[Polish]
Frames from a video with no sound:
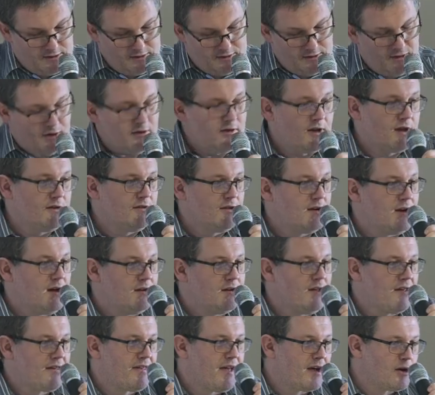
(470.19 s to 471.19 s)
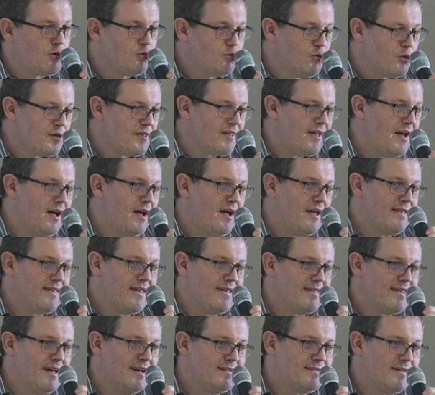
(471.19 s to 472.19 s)
no on generalnie zakłóca
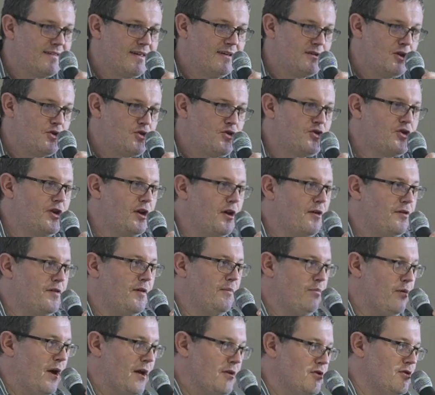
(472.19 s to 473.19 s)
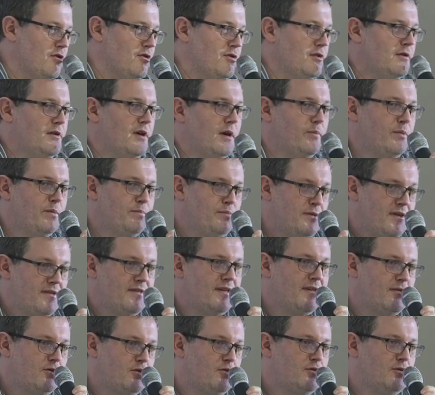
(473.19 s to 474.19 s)
zasadę zanieczyszczające płaci, czyli jakby
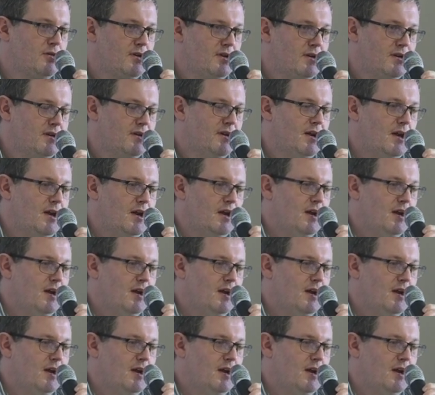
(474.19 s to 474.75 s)
biznes, który